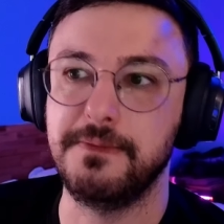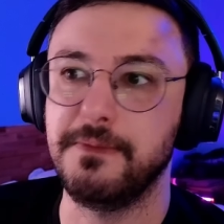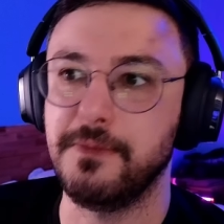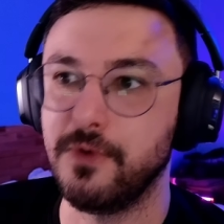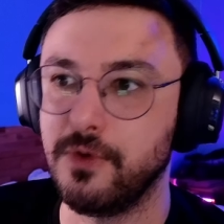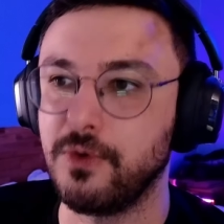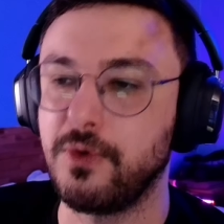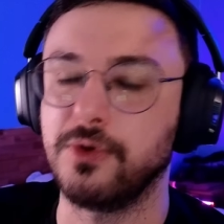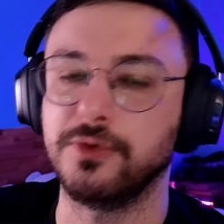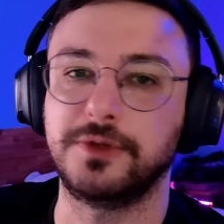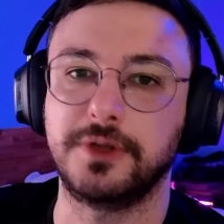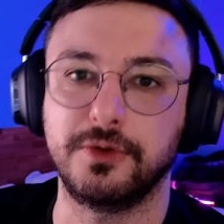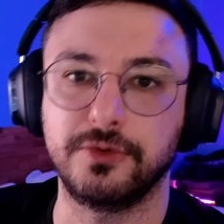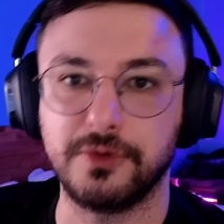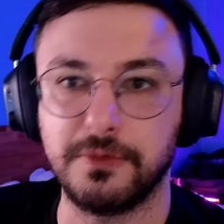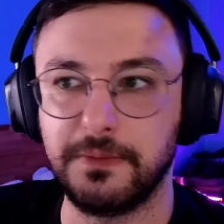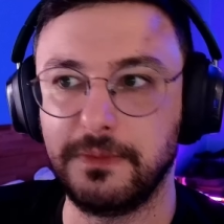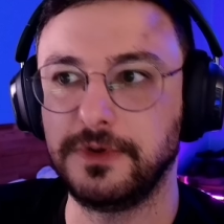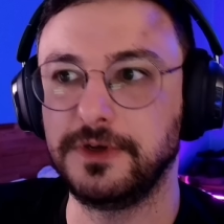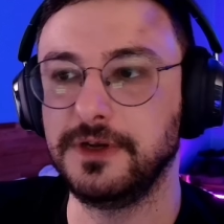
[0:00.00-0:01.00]
o
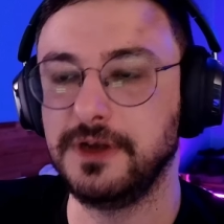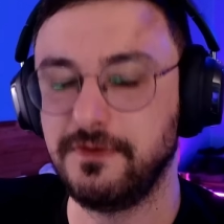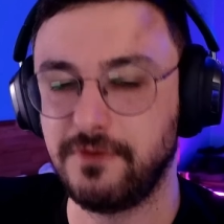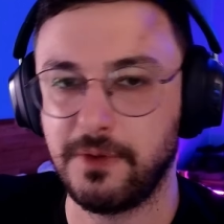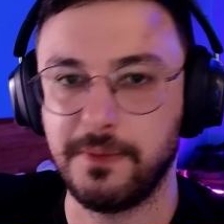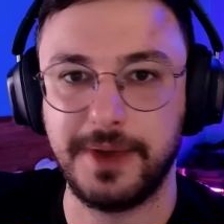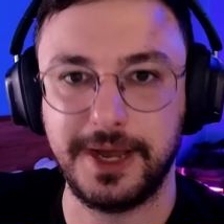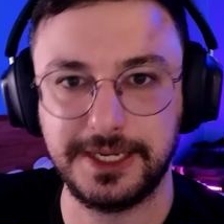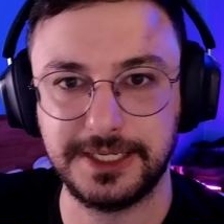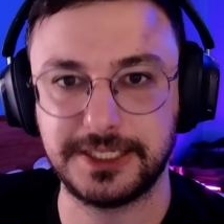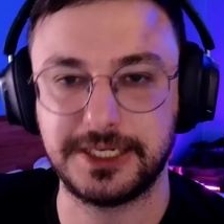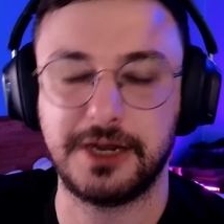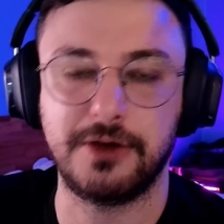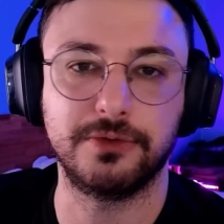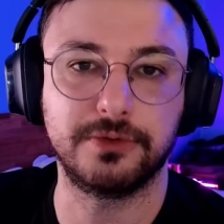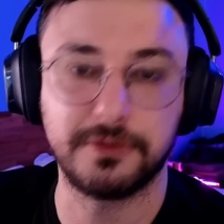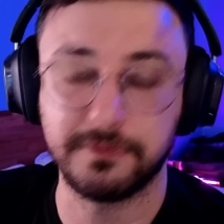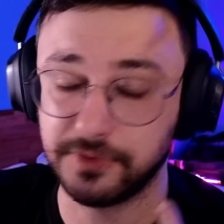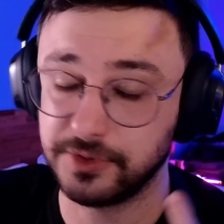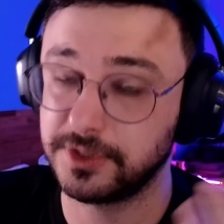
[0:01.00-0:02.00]
conteúdo de nível mais alto
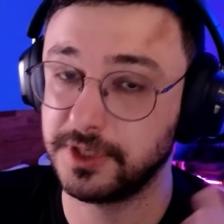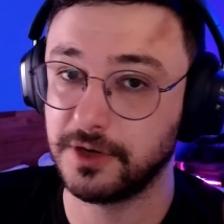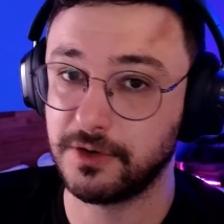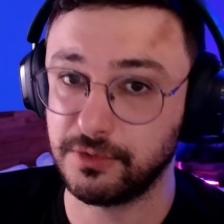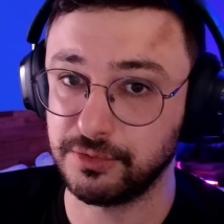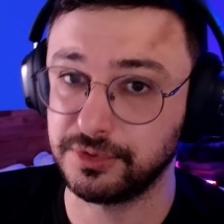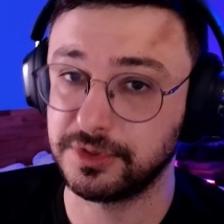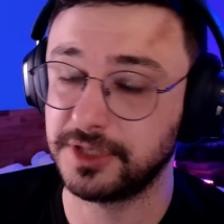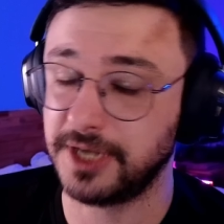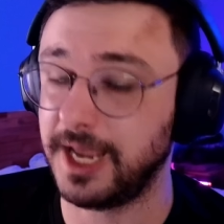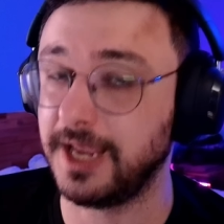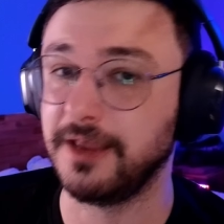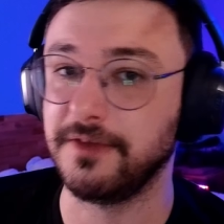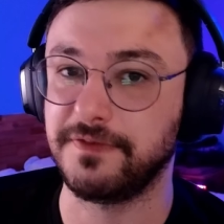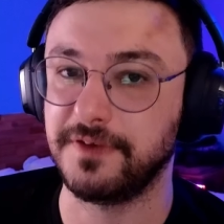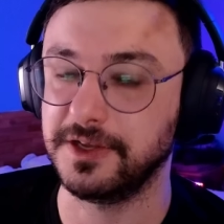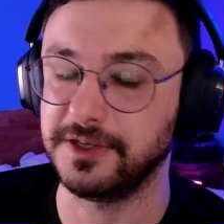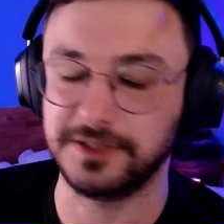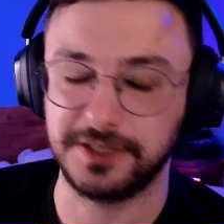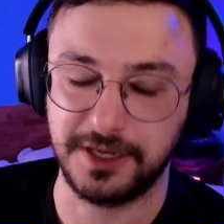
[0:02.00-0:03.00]
você consegue
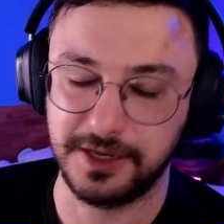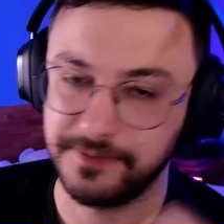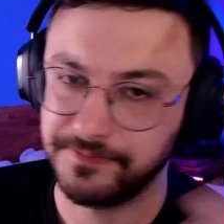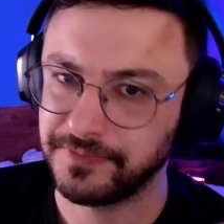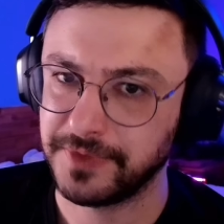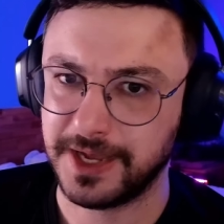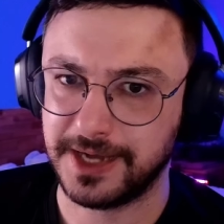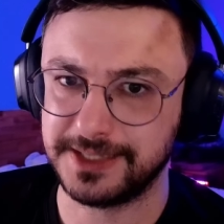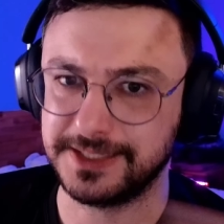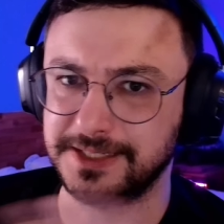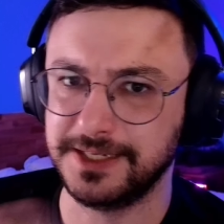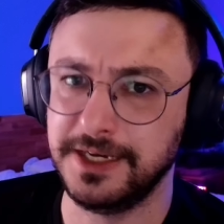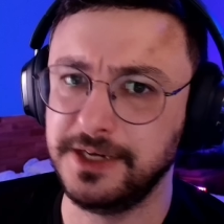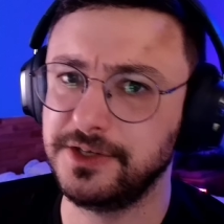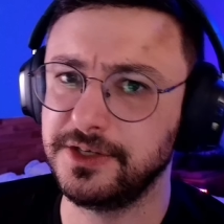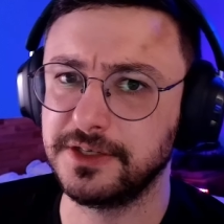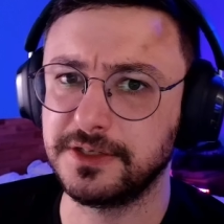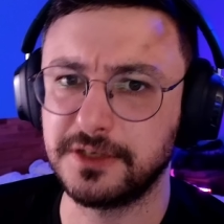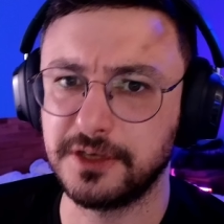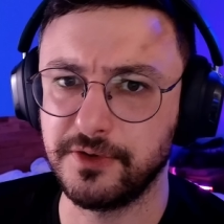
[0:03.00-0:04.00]
fazer. Assim
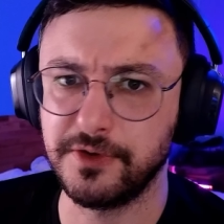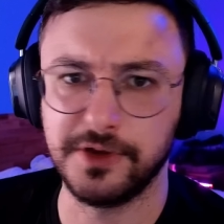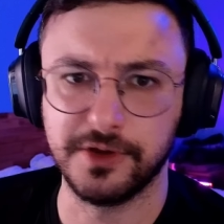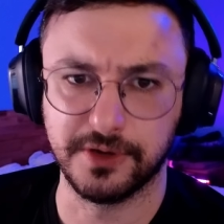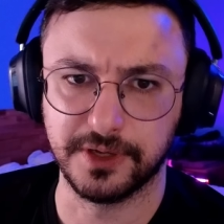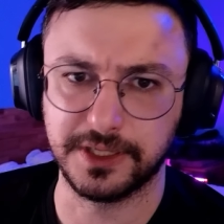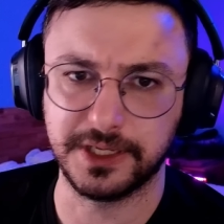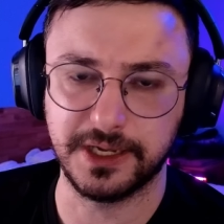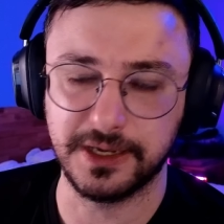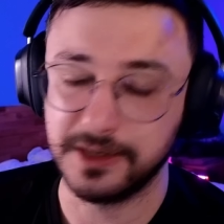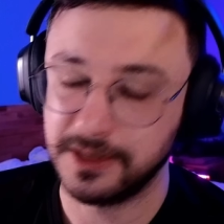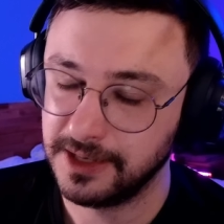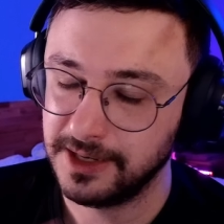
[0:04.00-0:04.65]
disse o Yoda.